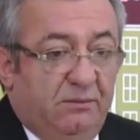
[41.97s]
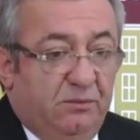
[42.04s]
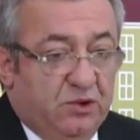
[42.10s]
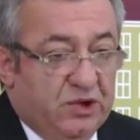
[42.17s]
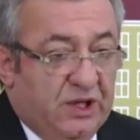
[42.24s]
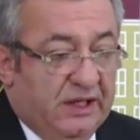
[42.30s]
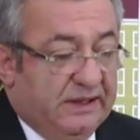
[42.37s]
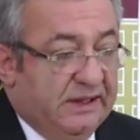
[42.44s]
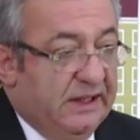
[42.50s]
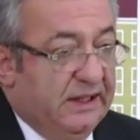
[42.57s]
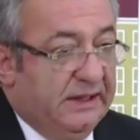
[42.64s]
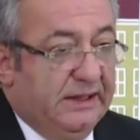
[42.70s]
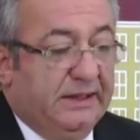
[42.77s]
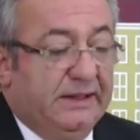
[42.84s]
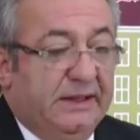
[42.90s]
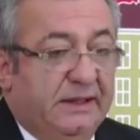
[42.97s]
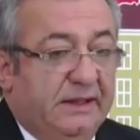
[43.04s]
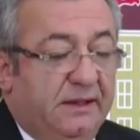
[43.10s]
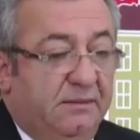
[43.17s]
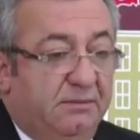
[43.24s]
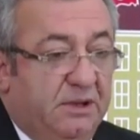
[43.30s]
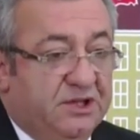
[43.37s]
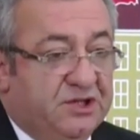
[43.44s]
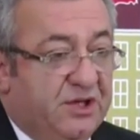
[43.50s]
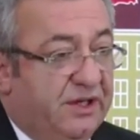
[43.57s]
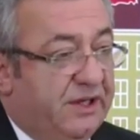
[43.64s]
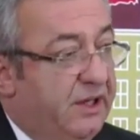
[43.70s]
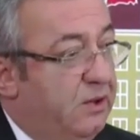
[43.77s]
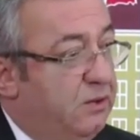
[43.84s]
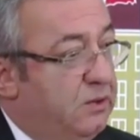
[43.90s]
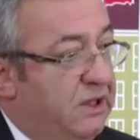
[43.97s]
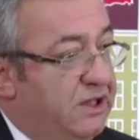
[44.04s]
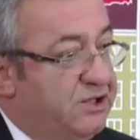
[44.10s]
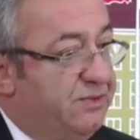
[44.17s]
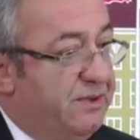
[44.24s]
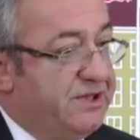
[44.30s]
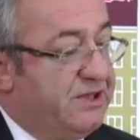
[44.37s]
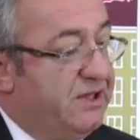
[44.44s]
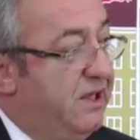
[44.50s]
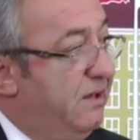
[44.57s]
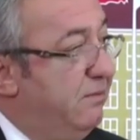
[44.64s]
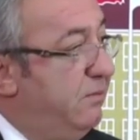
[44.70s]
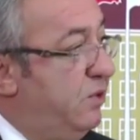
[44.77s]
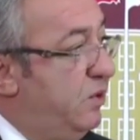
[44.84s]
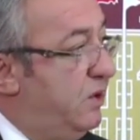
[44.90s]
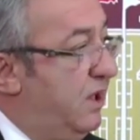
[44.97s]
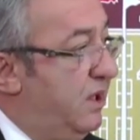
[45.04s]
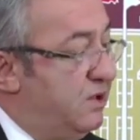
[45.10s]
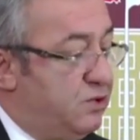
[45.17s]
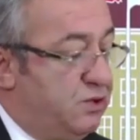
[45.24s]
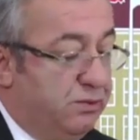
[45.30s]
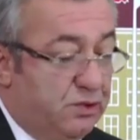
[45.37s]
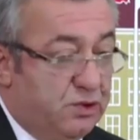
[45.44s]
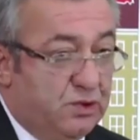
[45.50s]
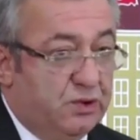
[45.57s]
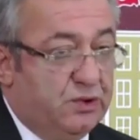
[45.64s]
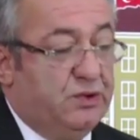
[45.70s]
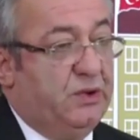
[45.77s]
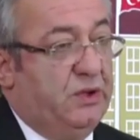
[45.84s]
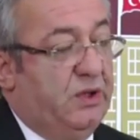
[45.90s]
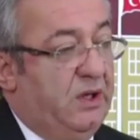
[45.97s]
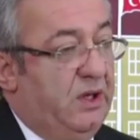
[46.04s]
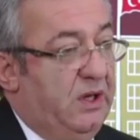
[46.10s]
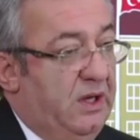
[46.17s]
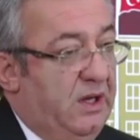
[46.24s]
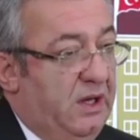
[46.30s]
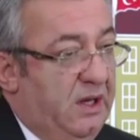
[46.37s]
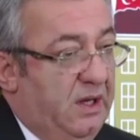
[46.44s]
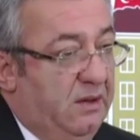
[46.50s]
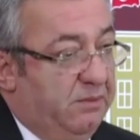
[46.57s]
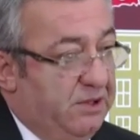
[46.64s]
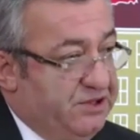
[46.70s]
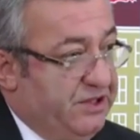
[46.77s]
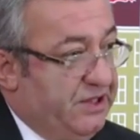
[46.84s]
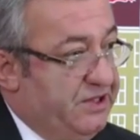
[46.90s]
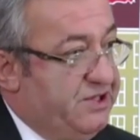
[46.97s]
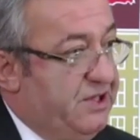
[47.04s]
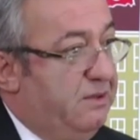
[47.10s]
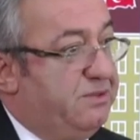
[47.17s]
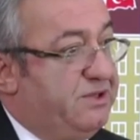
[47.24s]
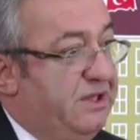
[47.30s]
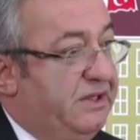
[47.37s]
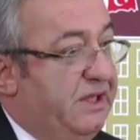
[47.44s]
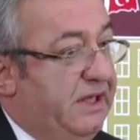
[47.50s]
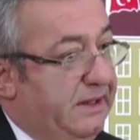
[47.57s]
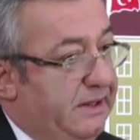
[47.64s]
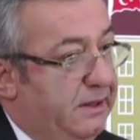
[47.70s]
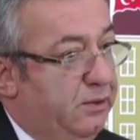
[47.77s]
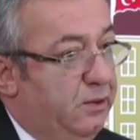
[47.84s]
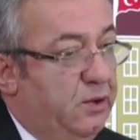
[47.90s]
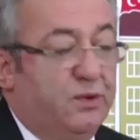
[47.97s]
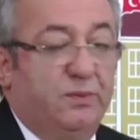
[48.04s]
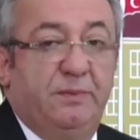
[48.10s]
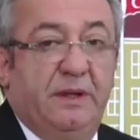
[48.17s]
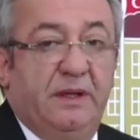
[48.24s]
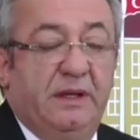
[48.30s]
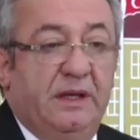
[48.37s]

mücadelenin başarıya ulaşması en büyük arzumuzdur. Başaracağımıza da inanıyorum.